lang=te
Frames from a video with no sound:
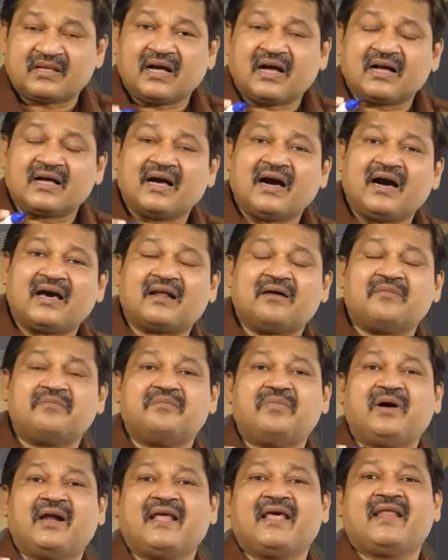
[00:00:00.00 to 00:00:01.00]
గంగారాం
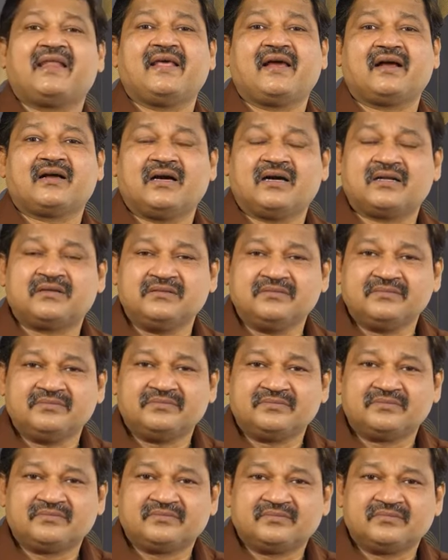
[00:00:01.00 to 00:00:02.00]
బడేరియా గారు
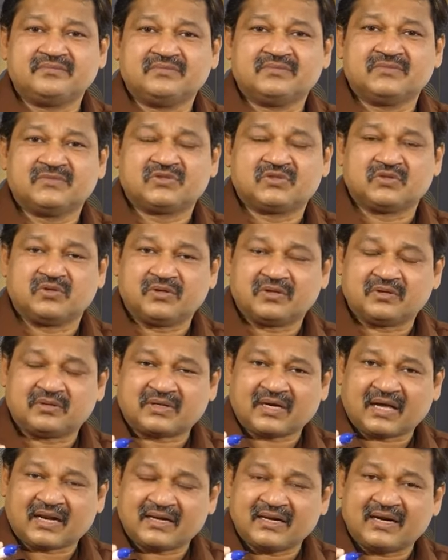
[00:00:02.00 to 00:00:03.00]
సో
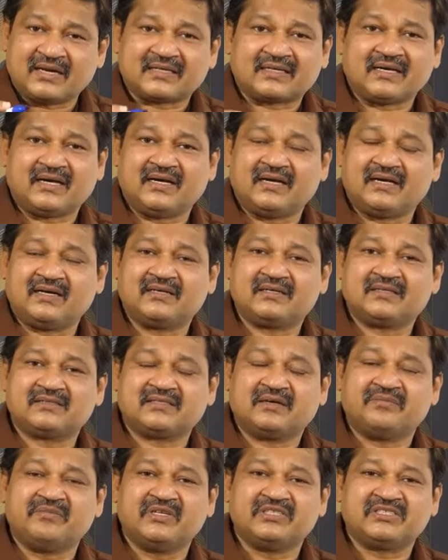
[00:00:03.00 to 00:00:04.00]
కర్ణాటక
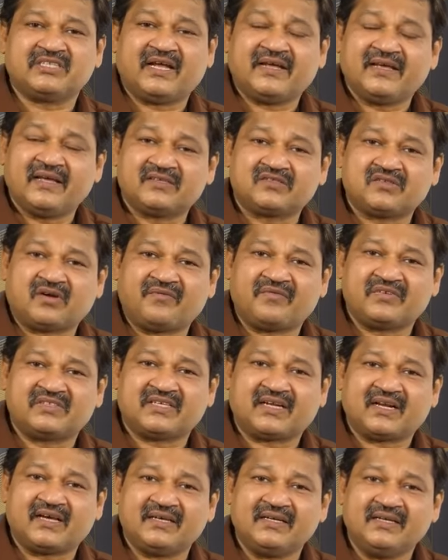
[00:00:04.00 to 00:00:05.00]
సంబంధించిన ఐఏఎస్
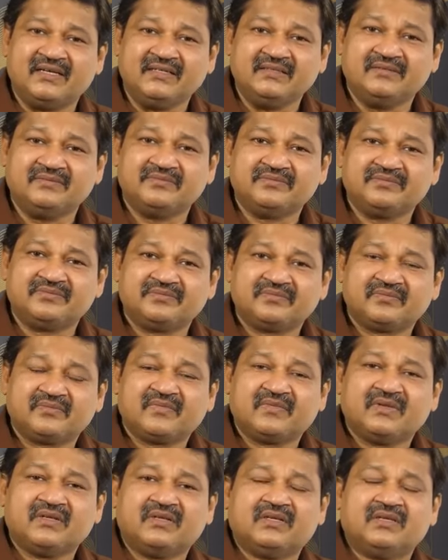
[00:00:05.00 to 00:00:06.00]
ఆఫీసర్ ఆయన
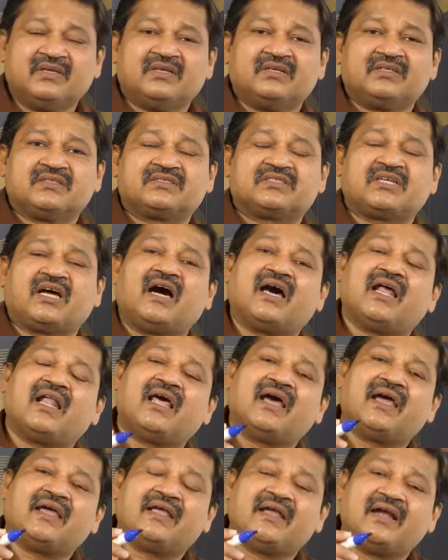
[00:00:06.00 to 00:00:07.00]

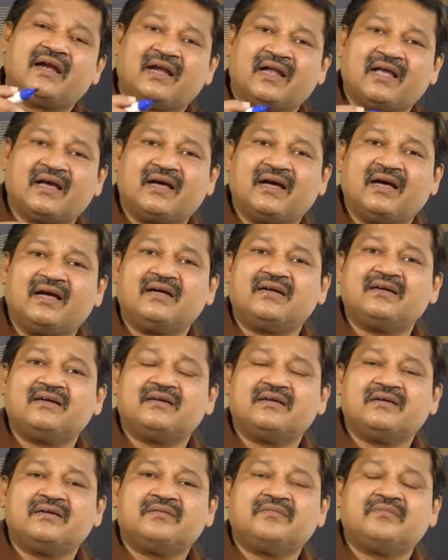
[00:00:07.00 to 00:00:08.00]
చాలా ఏళ్లగా
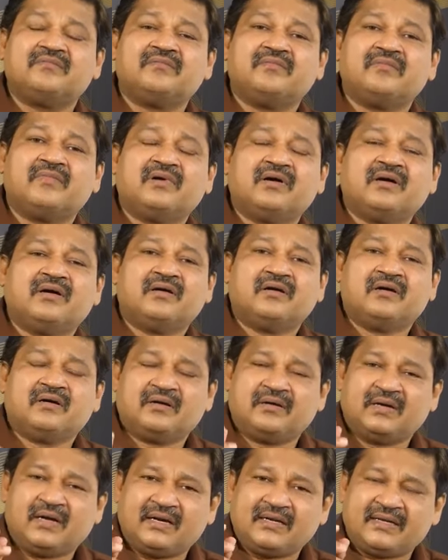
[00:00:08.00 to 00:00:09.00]

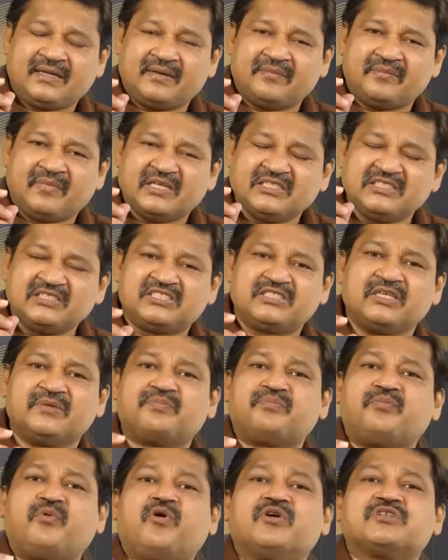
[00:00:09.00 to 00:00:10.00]
అంటే మంచి
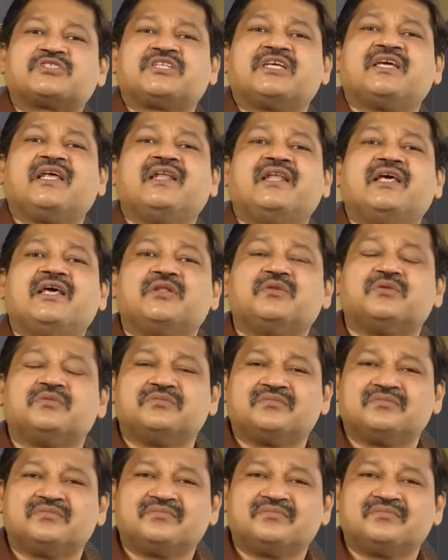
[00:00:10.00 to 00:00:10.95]
పోస్టింగ్ లేదు